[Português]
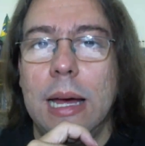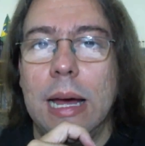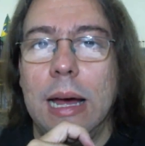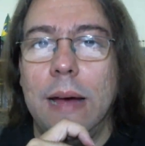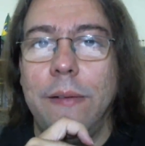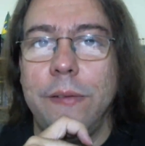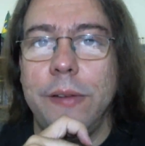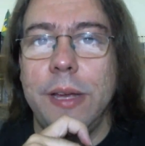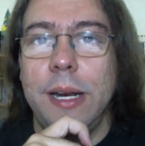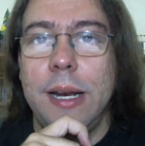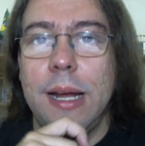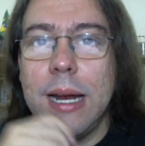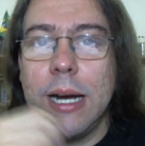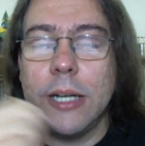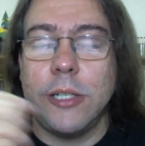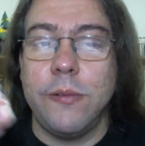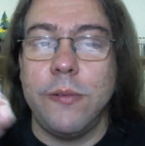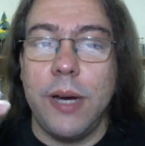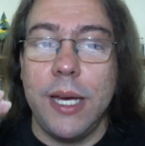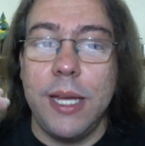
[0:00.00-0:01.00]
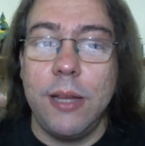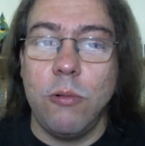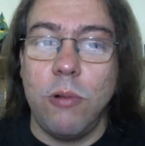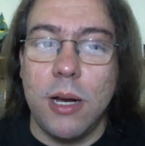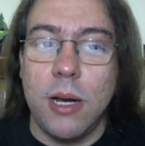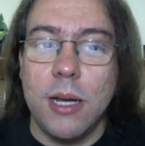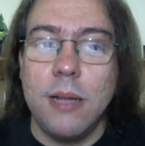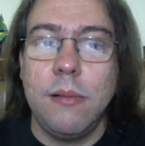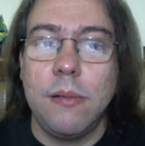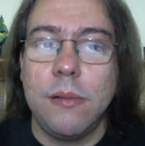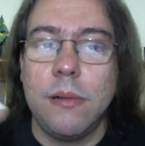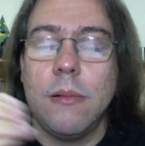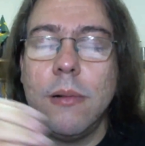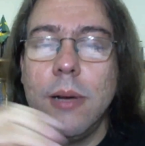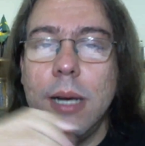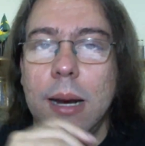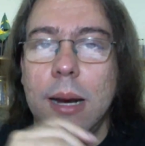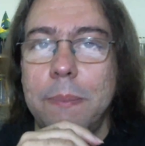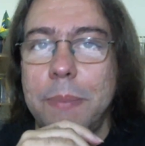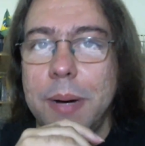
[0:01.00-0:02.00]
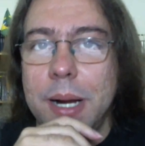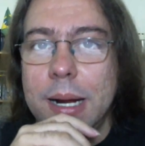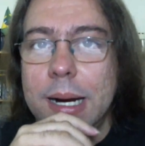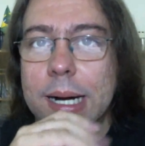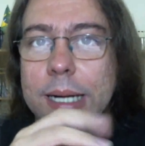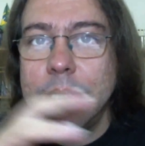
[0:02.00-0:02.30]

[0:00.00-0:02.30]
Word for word: a ver a arte, vai educando o seu olhar para a